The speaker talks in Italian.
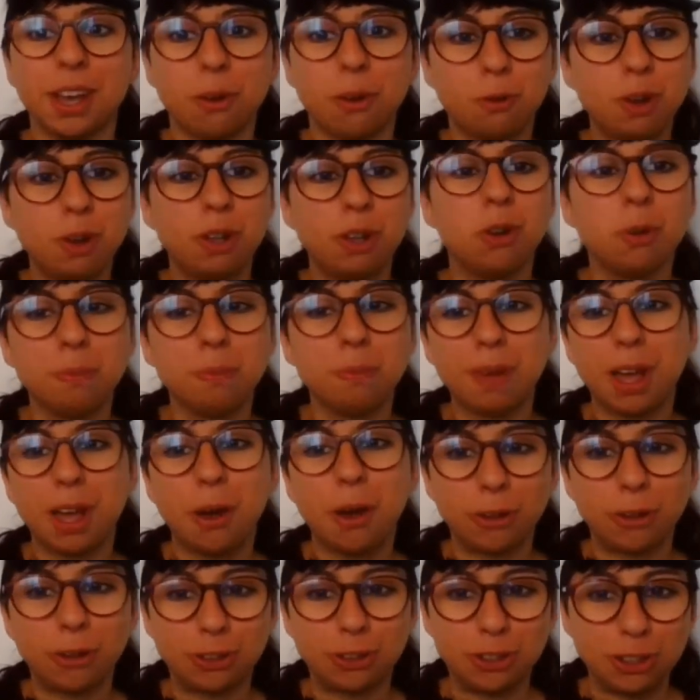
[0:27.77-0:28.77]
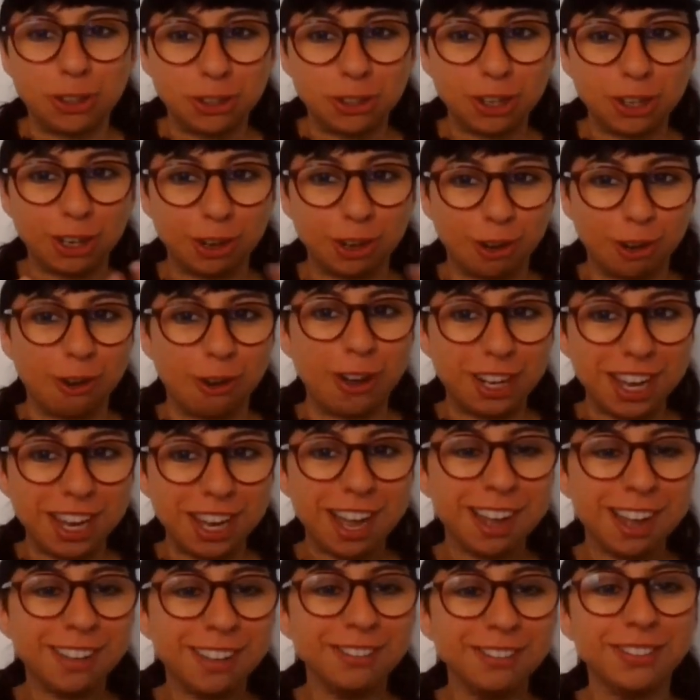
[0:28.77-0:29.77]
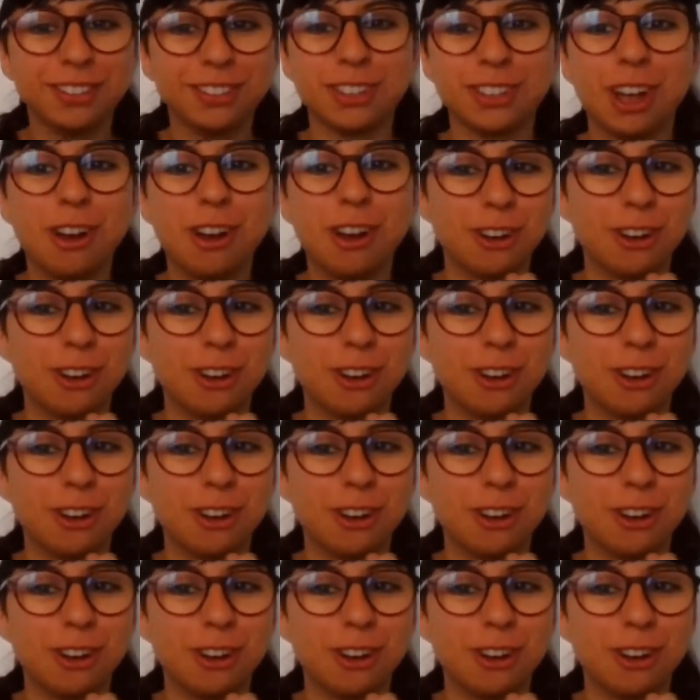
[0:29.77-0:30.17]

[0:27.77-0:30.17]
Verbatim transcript: Qui con me oggi c'è Gloria. Ciao